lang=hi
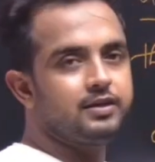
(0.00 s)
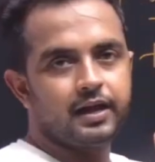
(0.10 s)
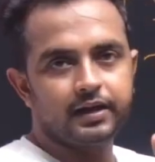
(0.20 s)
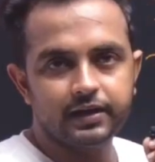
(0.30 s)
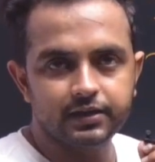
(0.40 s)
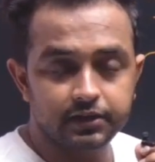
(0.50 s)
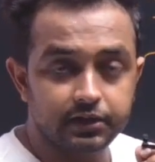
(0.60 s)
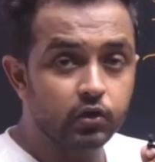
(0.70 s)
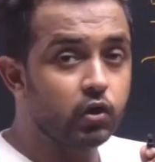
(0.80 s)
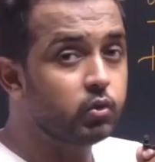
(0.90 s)
आ गया
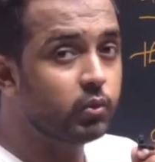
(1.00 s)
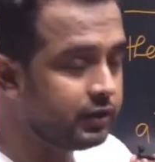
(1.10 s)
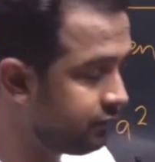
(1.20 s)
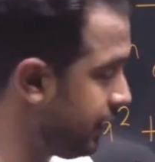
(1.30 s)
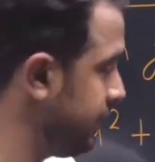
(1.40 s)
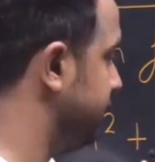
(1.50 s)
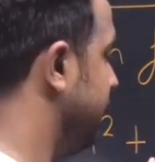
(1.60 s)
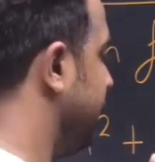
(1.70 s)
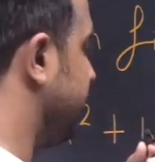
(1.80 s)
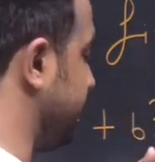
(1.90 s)
थर्टीन और ट्वेंटी
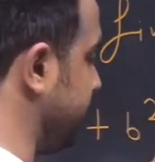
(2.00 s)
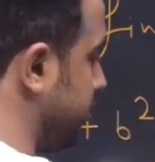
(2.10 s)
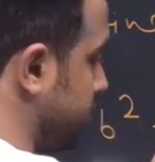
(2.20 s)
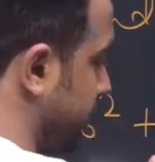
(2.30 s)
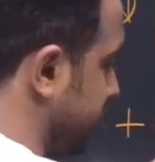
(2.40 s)
फाइव थर्टीन और ट्वेंटी